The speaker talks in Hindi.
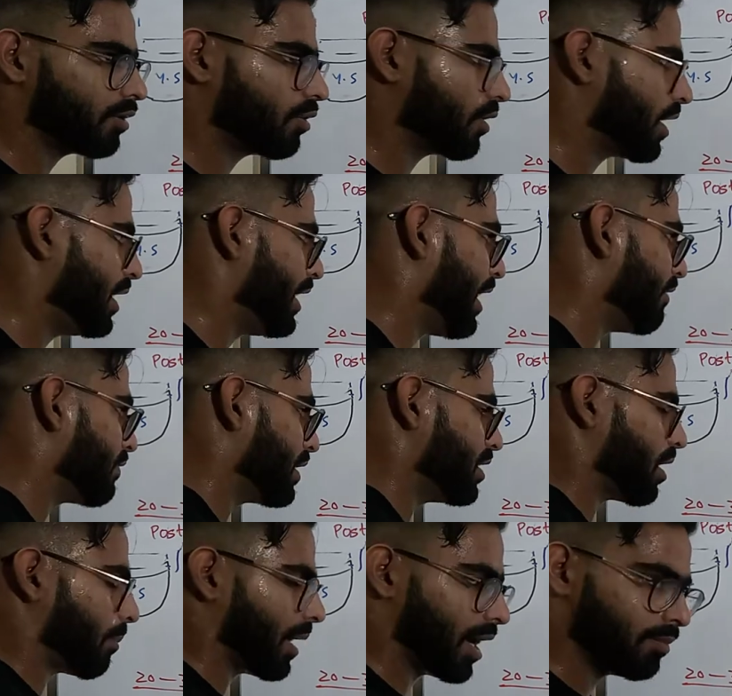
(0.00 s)
यूट्राइन लाइफ के
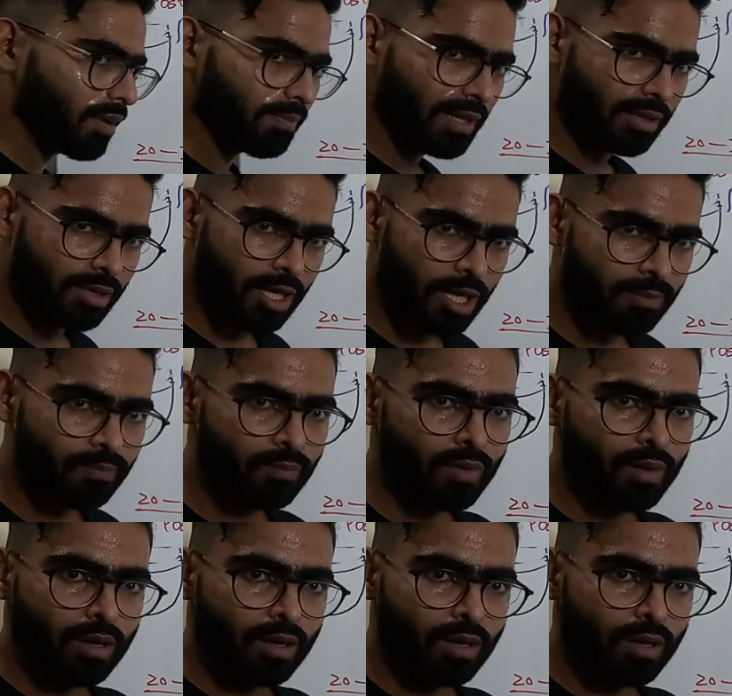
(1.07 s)
दरमियान में बनते हैं